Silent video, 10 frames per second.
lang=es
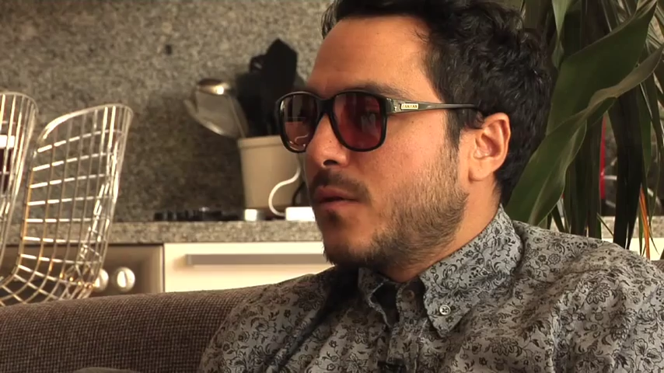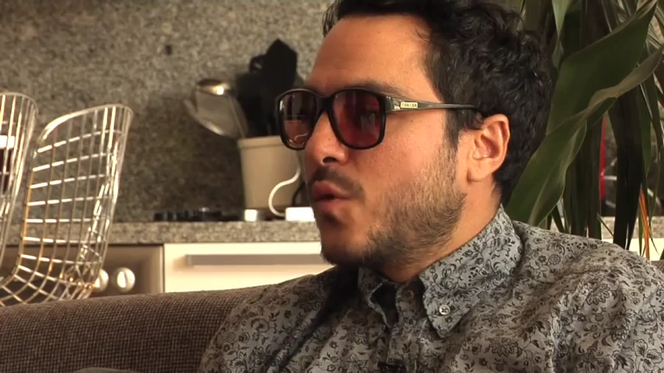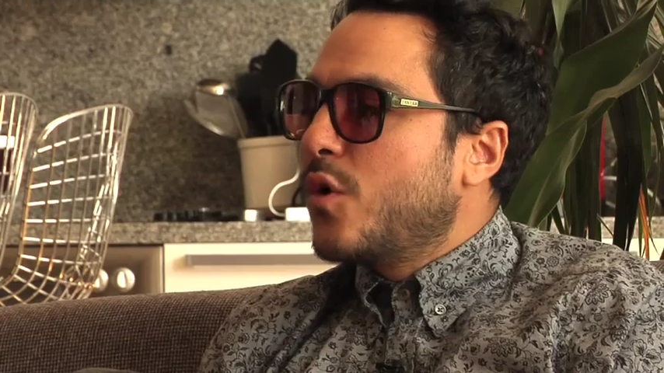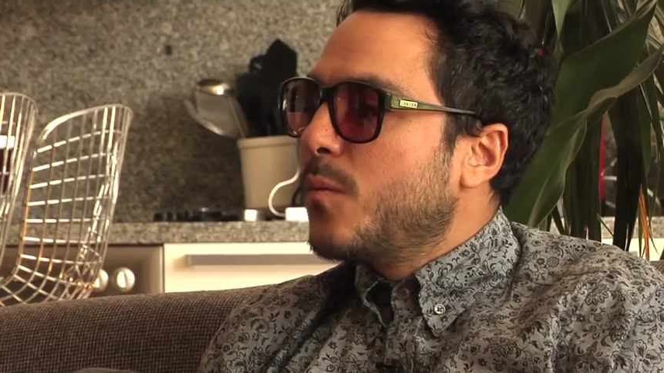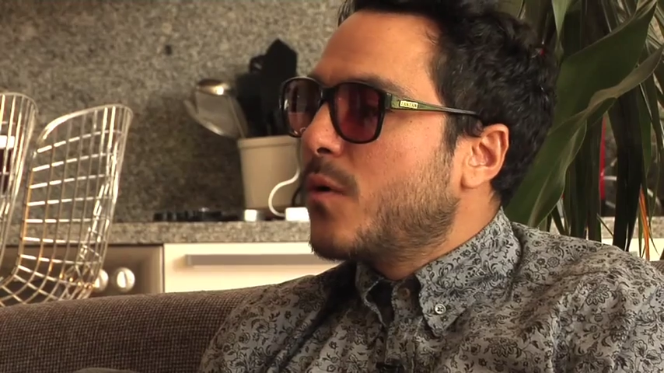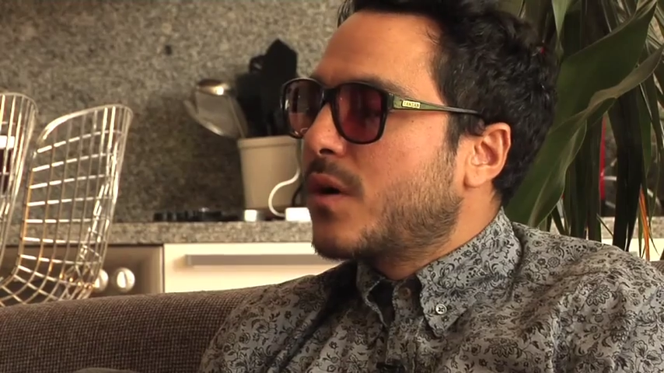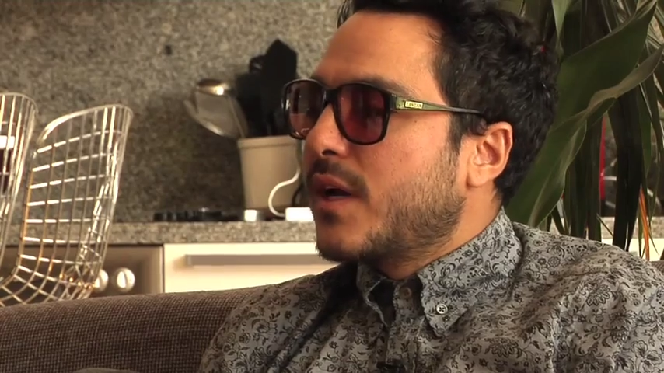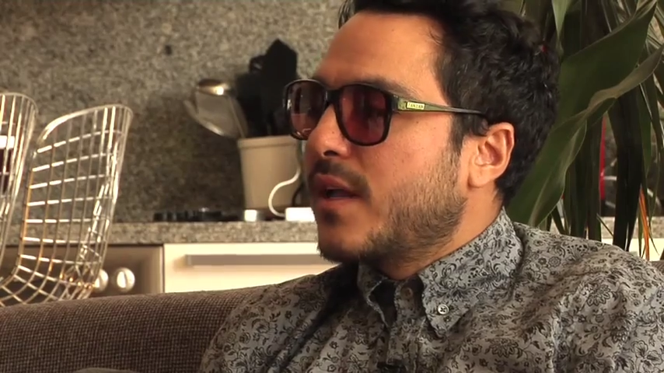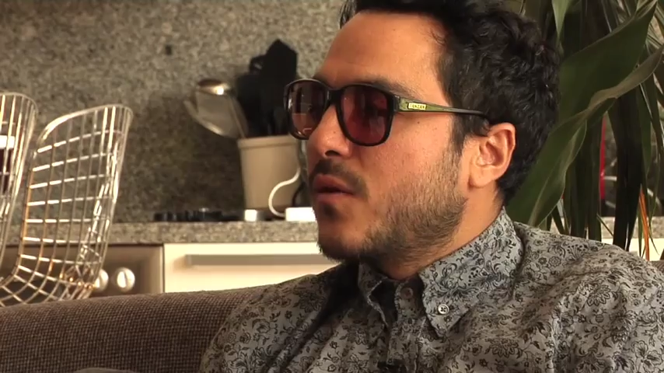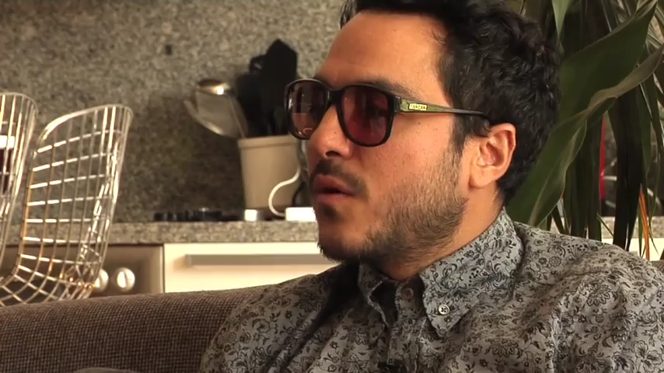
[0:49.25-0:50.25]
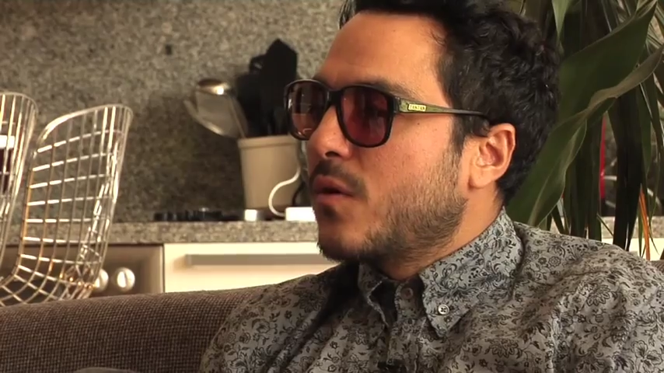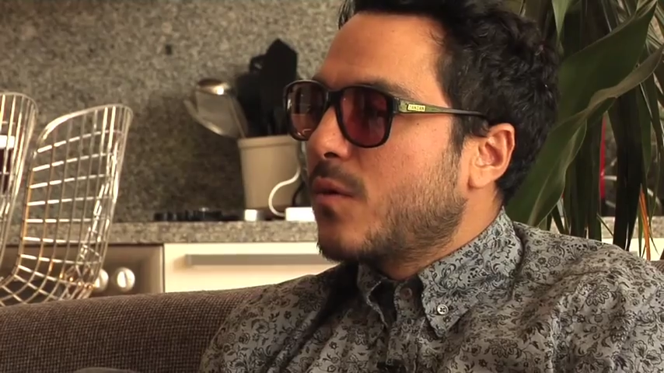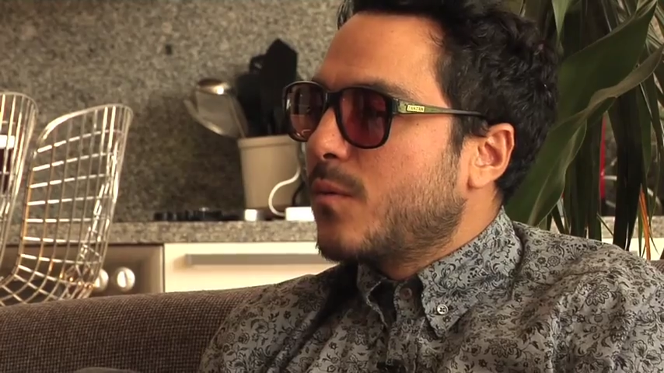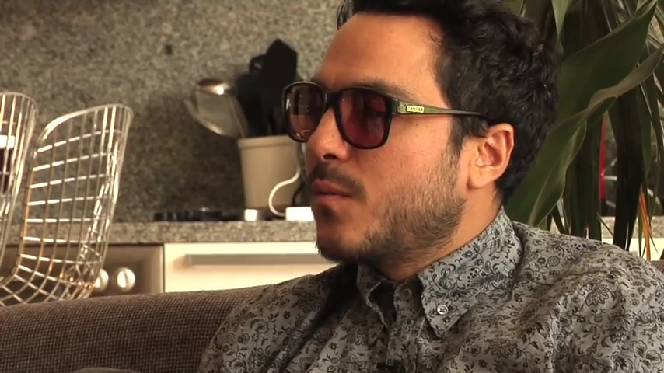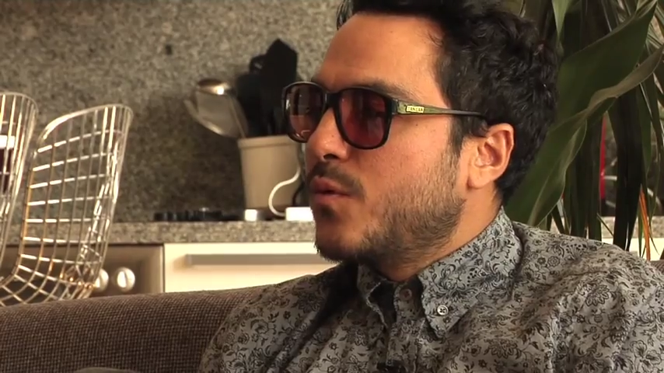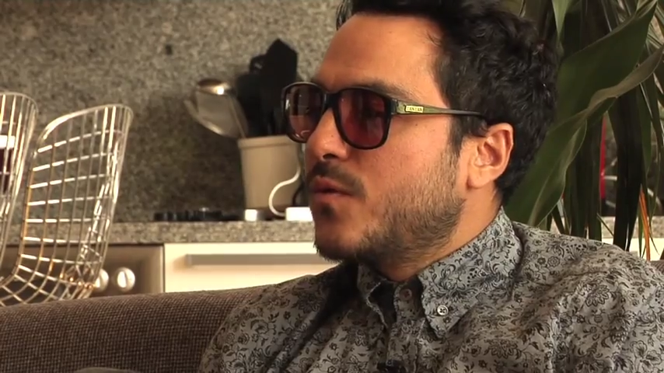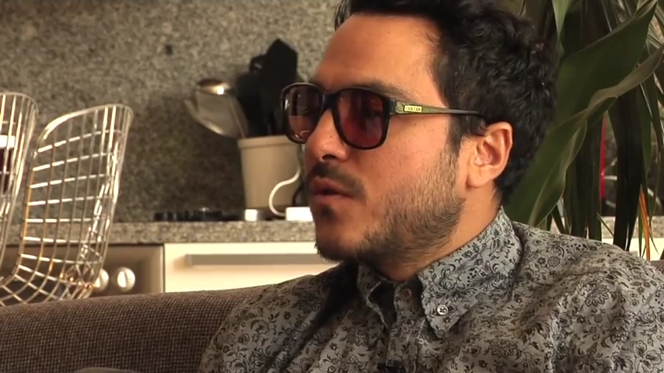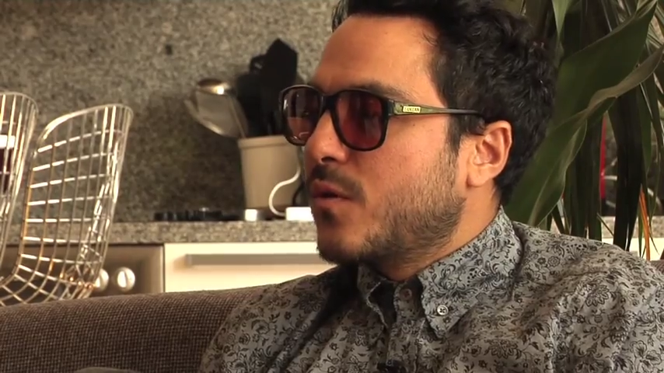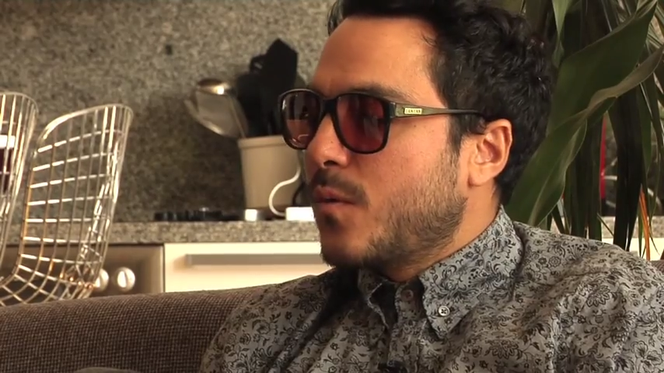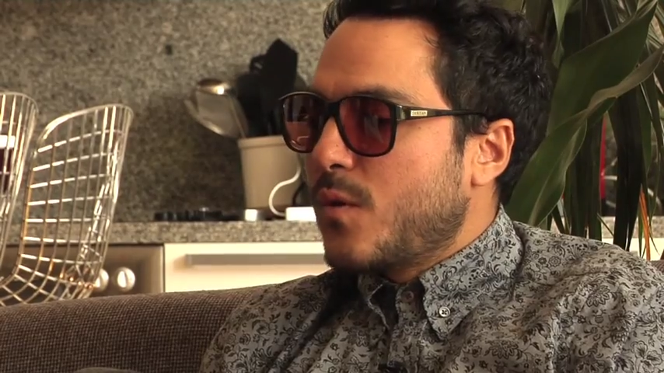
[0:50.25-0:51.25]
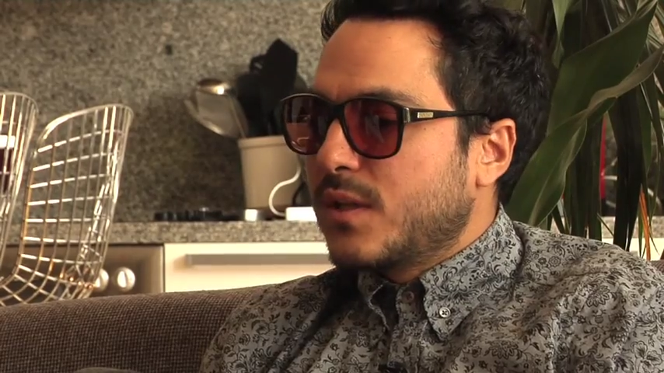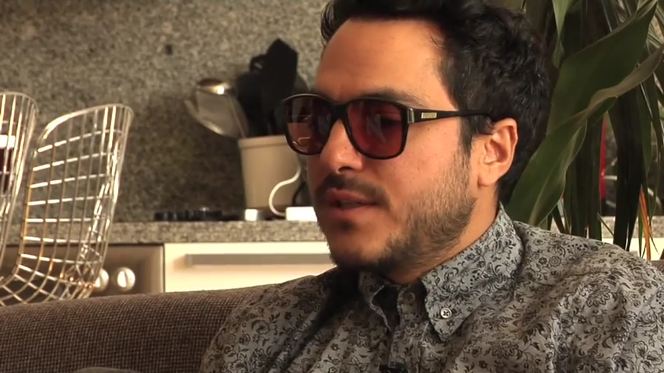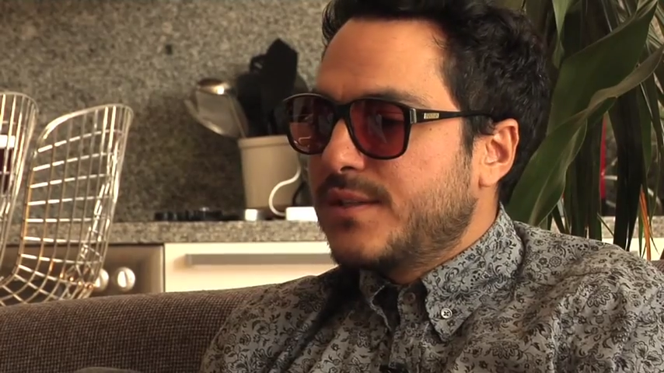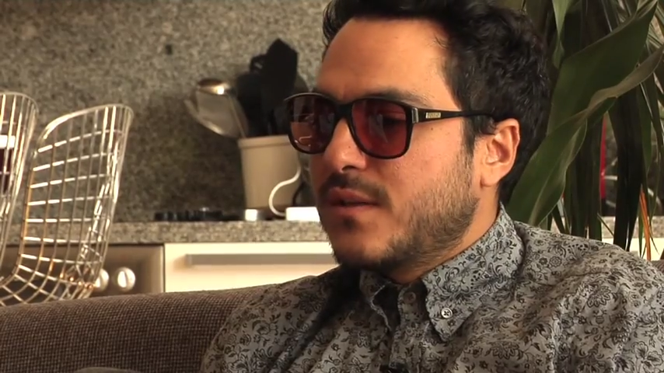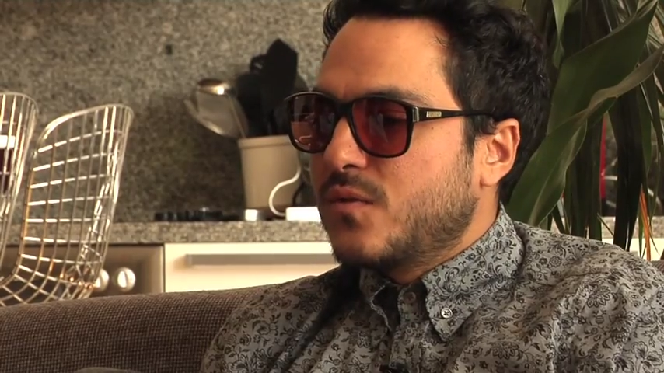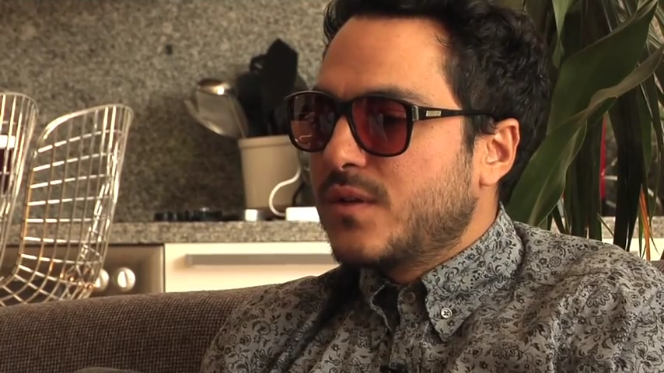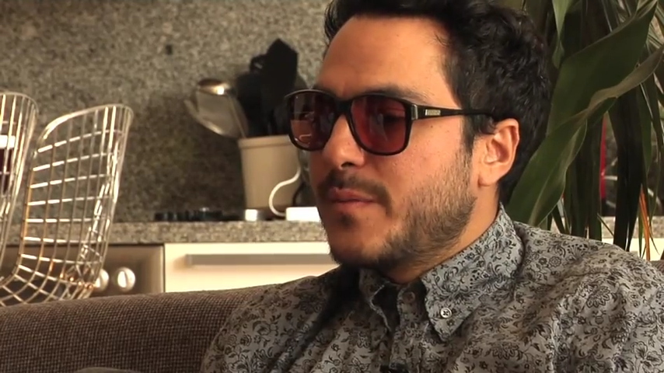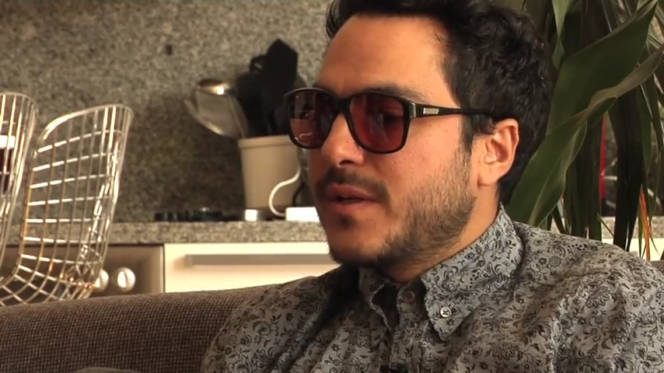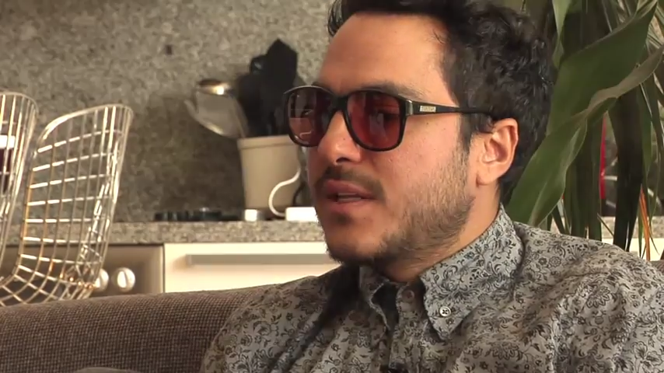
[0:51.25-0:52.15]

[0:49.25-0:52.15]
Tú como creador o como músico, como artista, tú siempre